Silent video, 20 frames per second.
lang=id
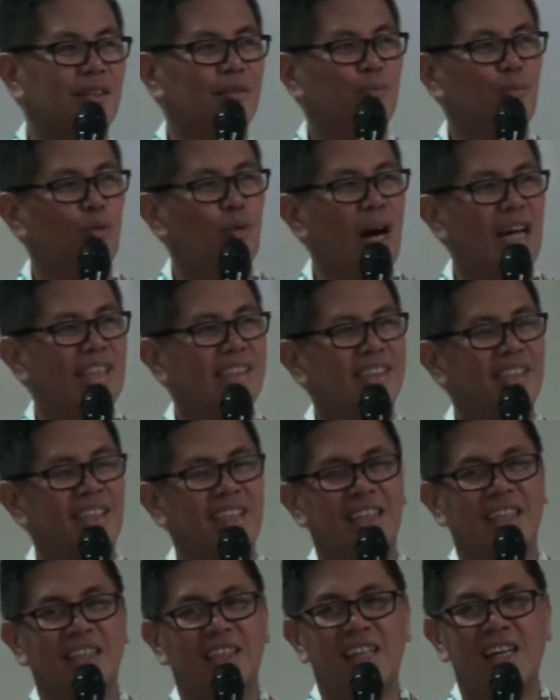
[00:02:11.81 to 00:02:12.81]
puasa
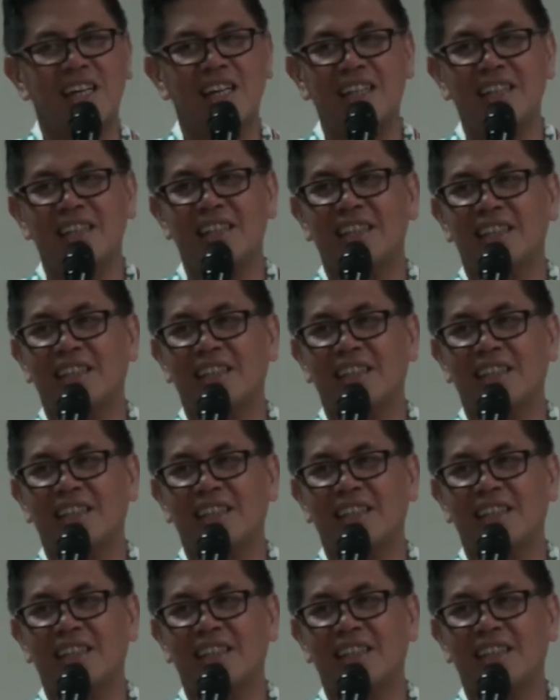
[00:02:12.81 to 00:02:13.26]
kita.